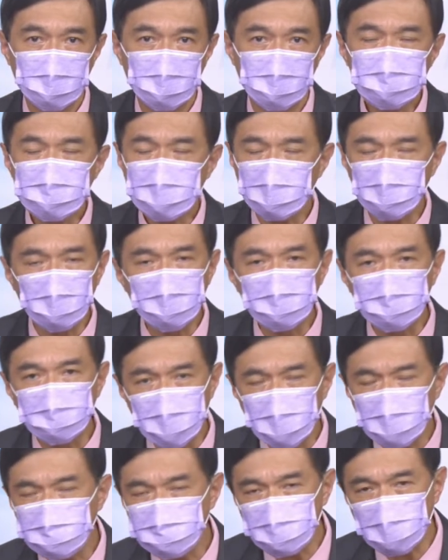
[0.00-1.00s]
我想，我们不
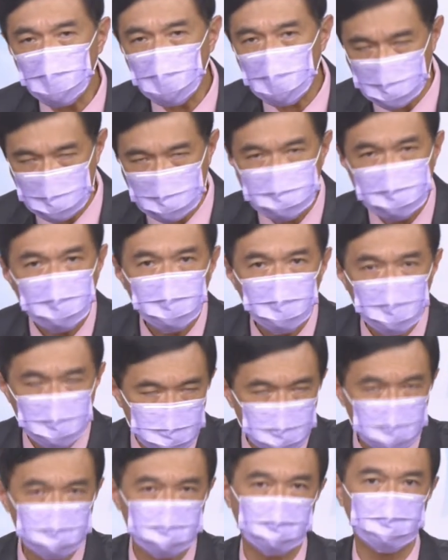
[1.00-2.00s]
要说他一定会
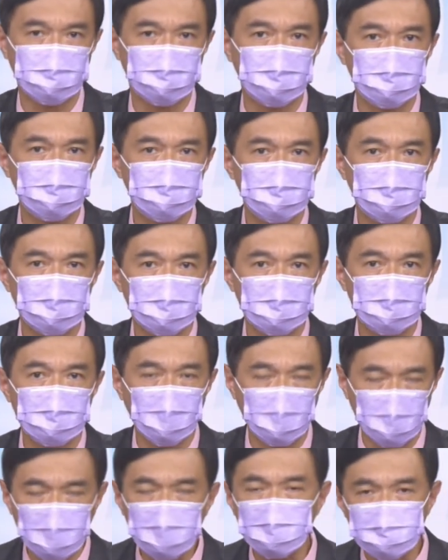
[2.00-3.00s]
做什么动作
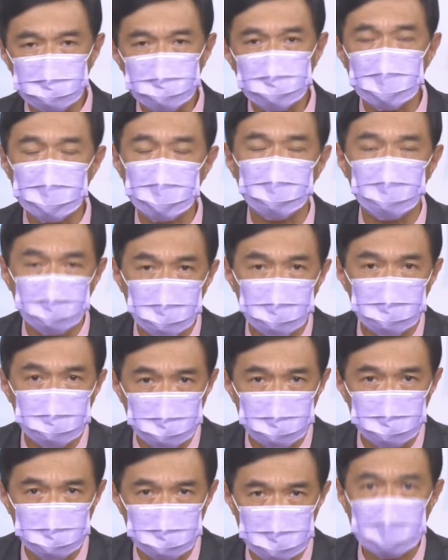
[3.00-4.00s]
啊，俄罗斯一定会做什
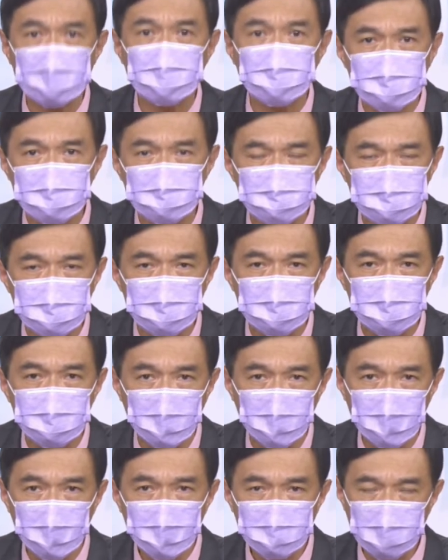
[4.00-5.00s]
么动作，那是不是
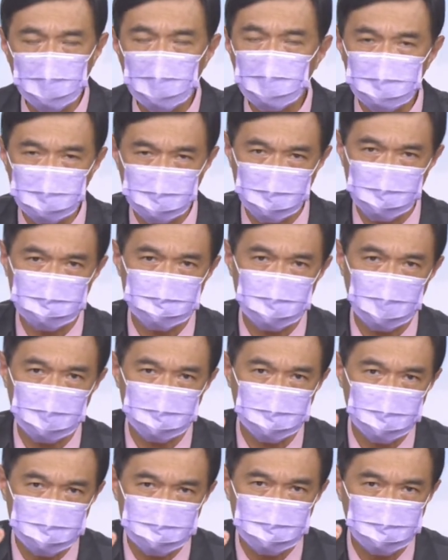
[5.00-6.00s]
也有隐藏
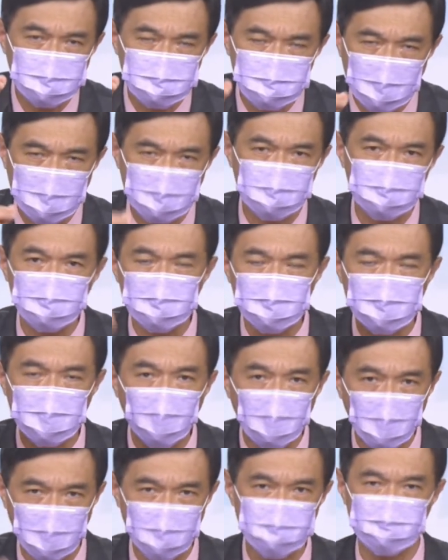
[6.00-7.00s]
的一些变数、一些
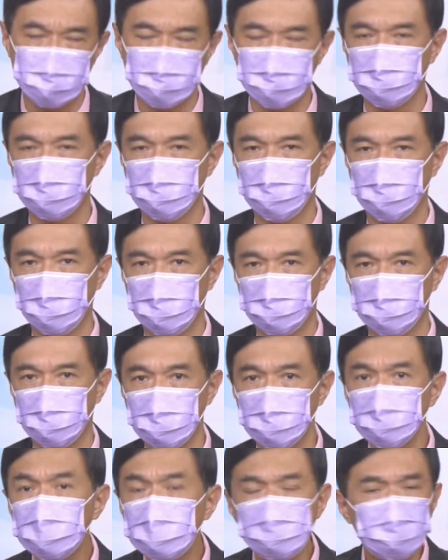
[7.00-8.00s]
危机存在嘛？
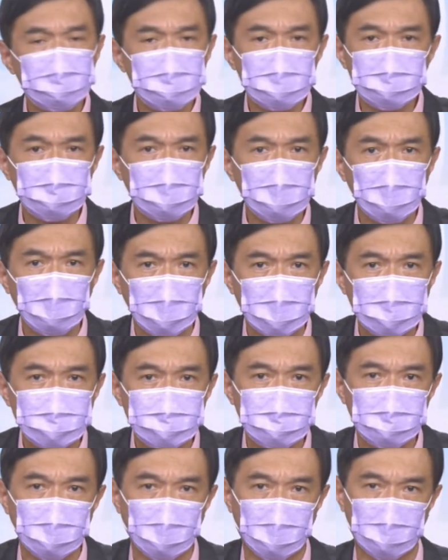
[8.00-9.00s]
你不能说这没有危
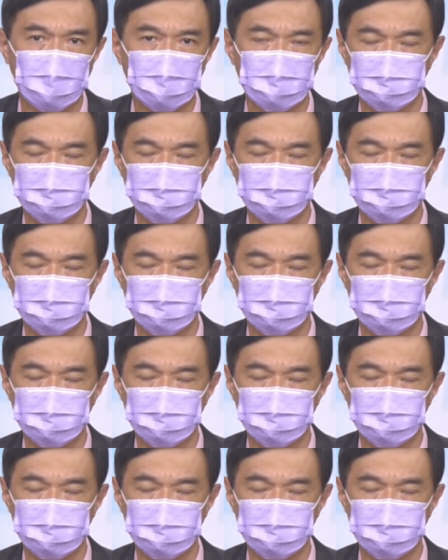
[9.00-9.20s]
机吧？